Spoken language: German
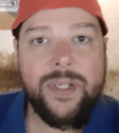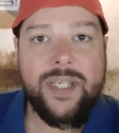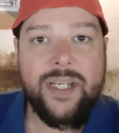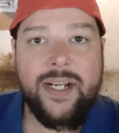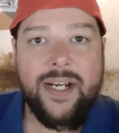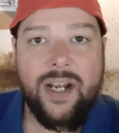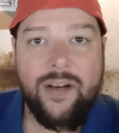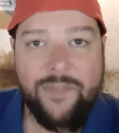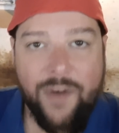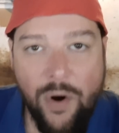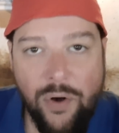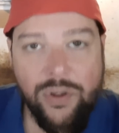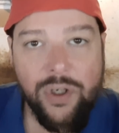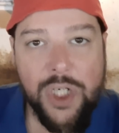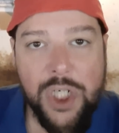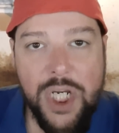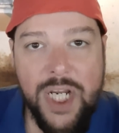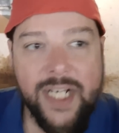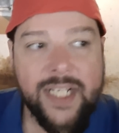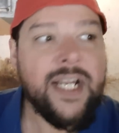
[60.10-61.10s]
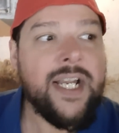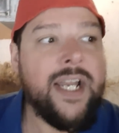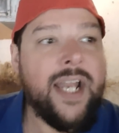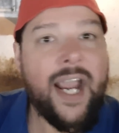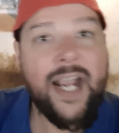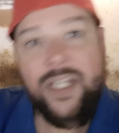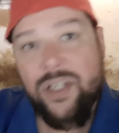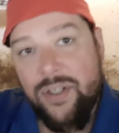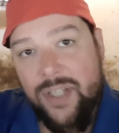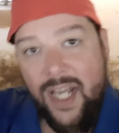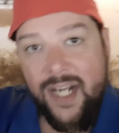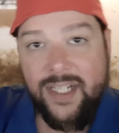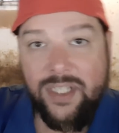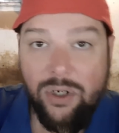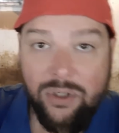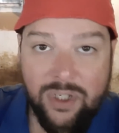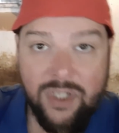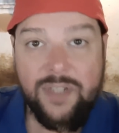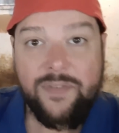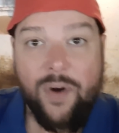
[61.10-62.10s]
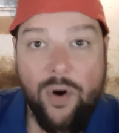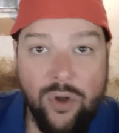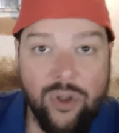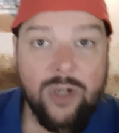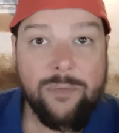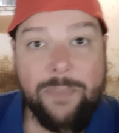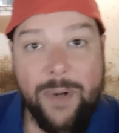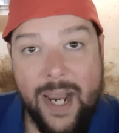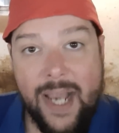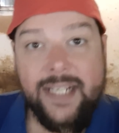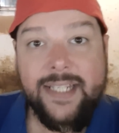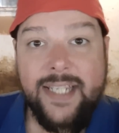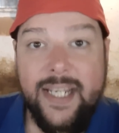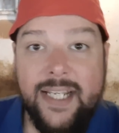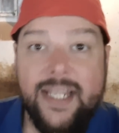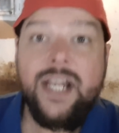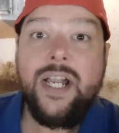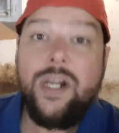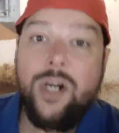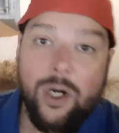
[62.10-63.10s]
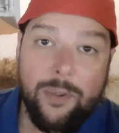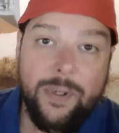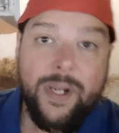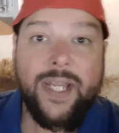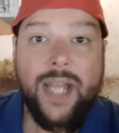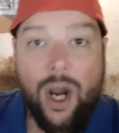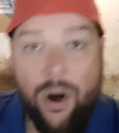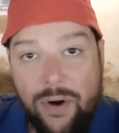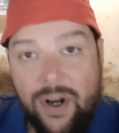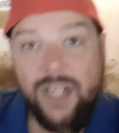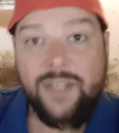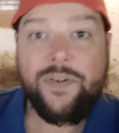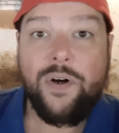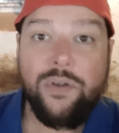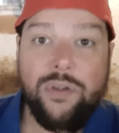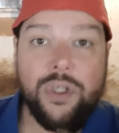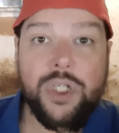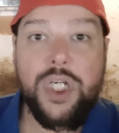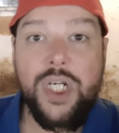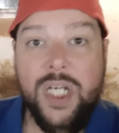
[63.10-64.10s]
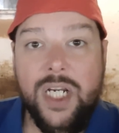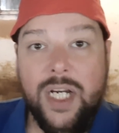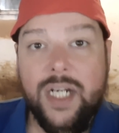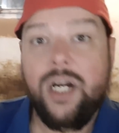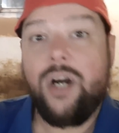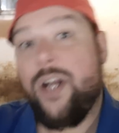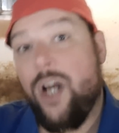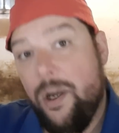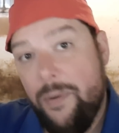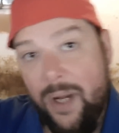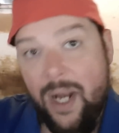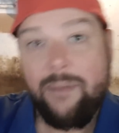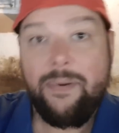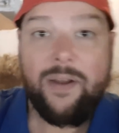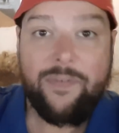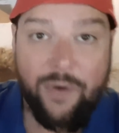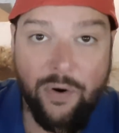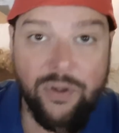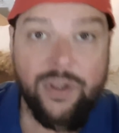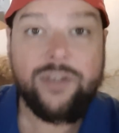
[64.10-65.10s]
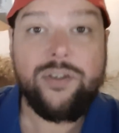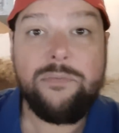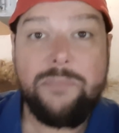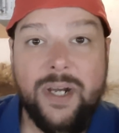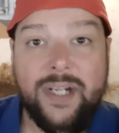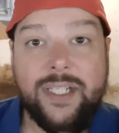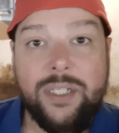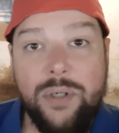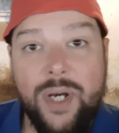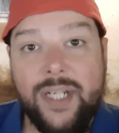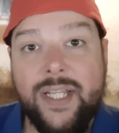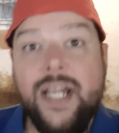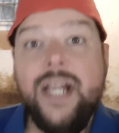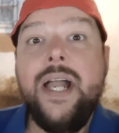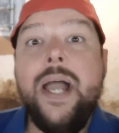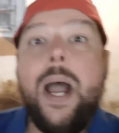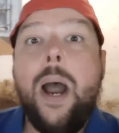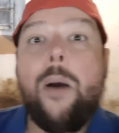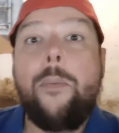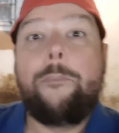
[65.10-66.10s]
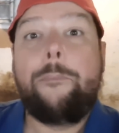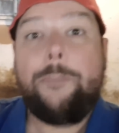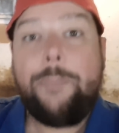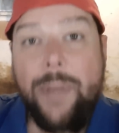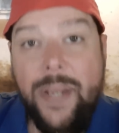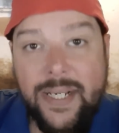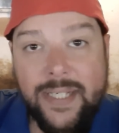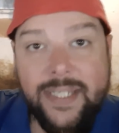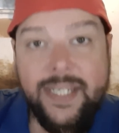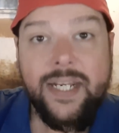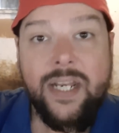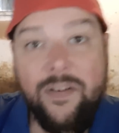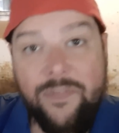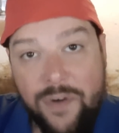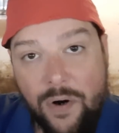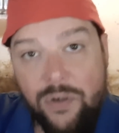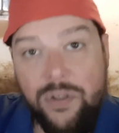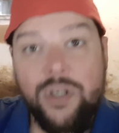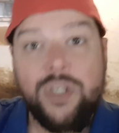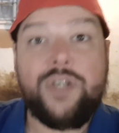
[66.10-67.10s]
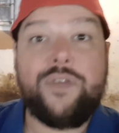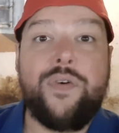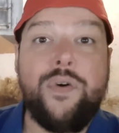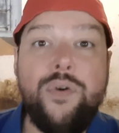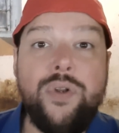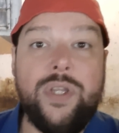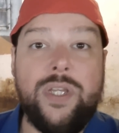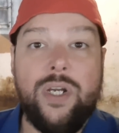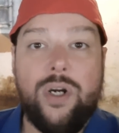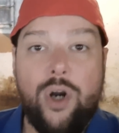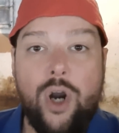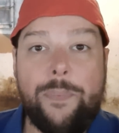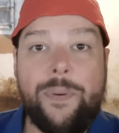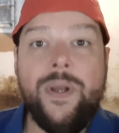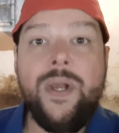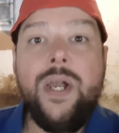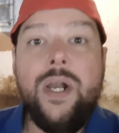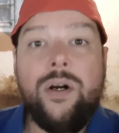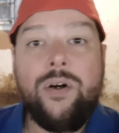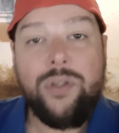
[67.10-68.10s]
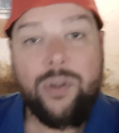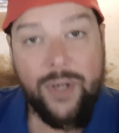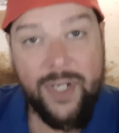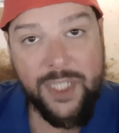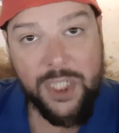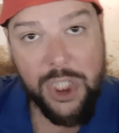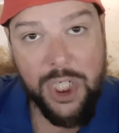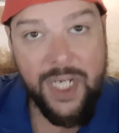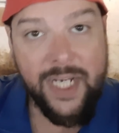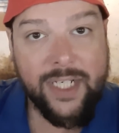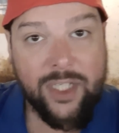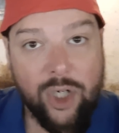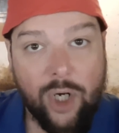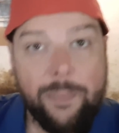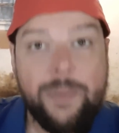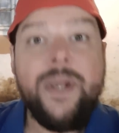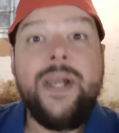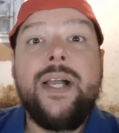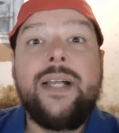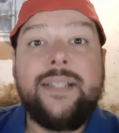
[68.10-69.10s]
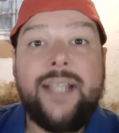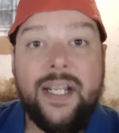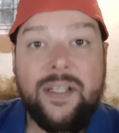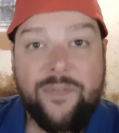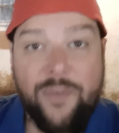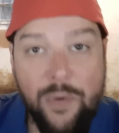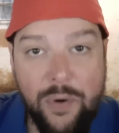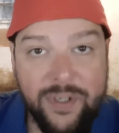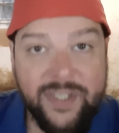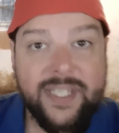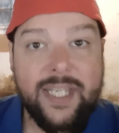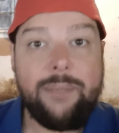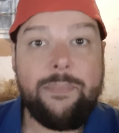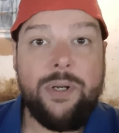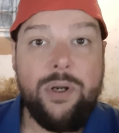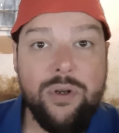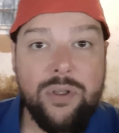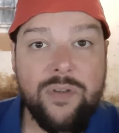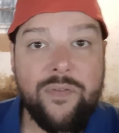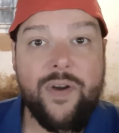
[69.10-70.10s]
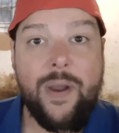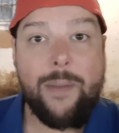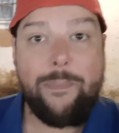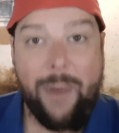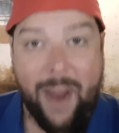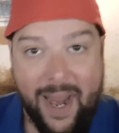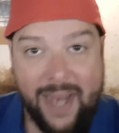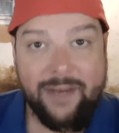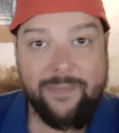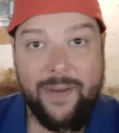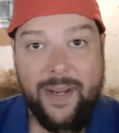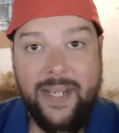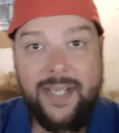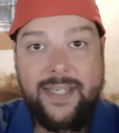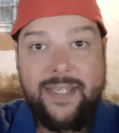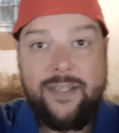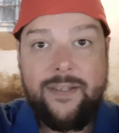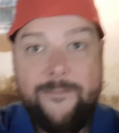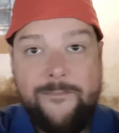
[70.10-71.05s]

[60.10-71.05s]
ich ihnen ein Foto geschickt. Jetzt hat er gesagt, das Foto passt nicht, ob ich nicht auch noch ein Foto schicken kann. Dann habe ich dabei Fotos umgesucht und bis ich die Fotos gefunden habe und alles geschickt habe, sind 15 Minuten vorbei gewesen.